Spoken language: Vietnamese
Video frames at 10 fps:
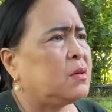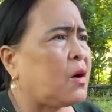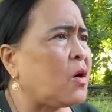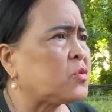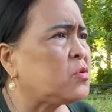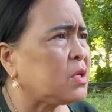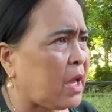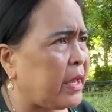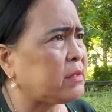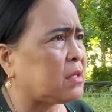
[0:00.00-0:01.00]
còn tôi nói
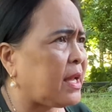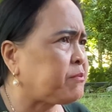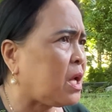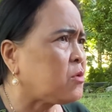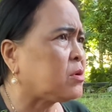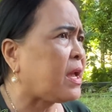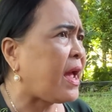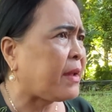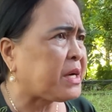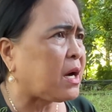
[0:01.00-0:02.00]
thiệt tôi đẹp tết tôi thấy
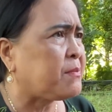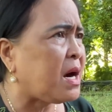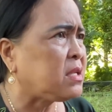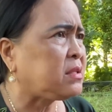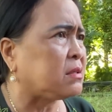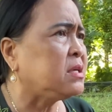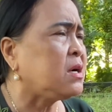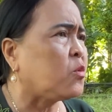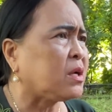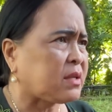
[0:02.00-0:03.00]
ai mà cờ mên chửi
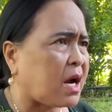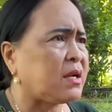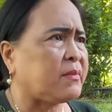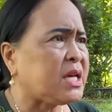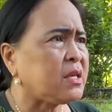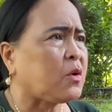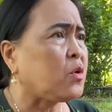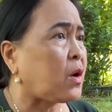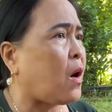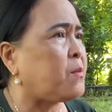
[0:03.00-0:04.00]
lũ cần cờn là biết với
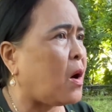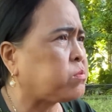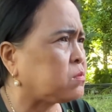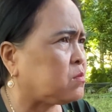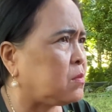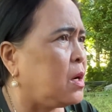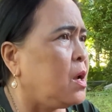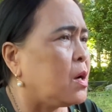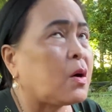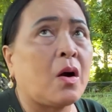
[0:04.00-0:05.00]
tôi còn một
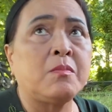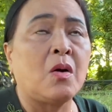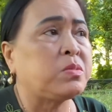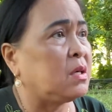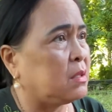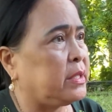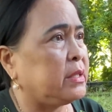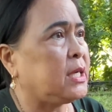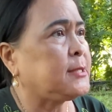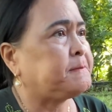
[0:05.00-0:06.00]
còn một người
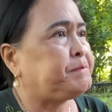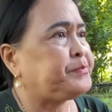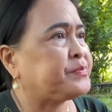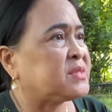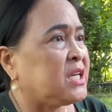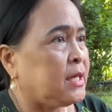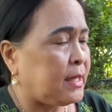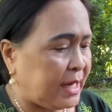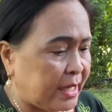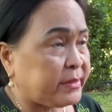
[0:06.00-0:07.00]
nữa
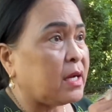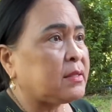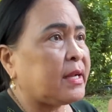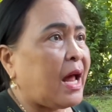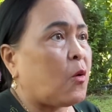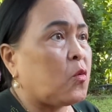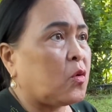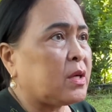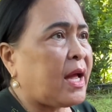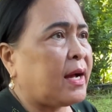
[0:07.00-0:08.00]
là trên cái đầu
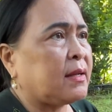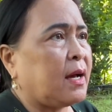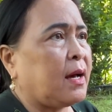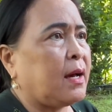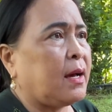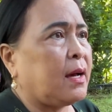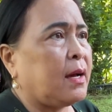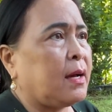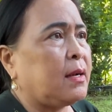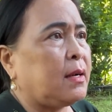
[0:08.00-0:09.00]
của cái thằng
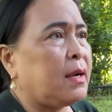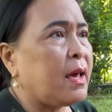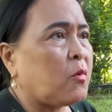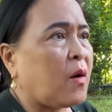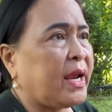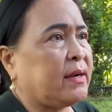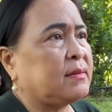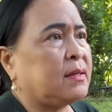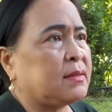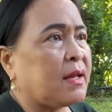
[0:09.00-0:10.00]
à, Lê
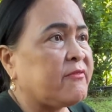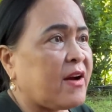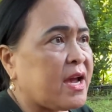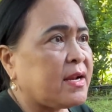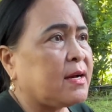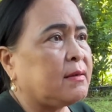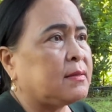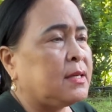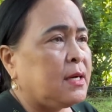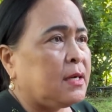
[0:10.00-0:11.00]
Hoàng à, TV đó
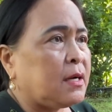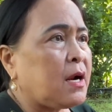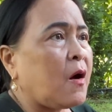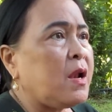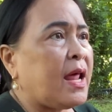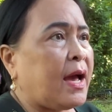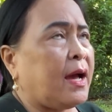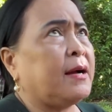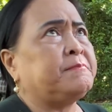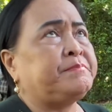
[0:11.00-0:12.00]
nó nói là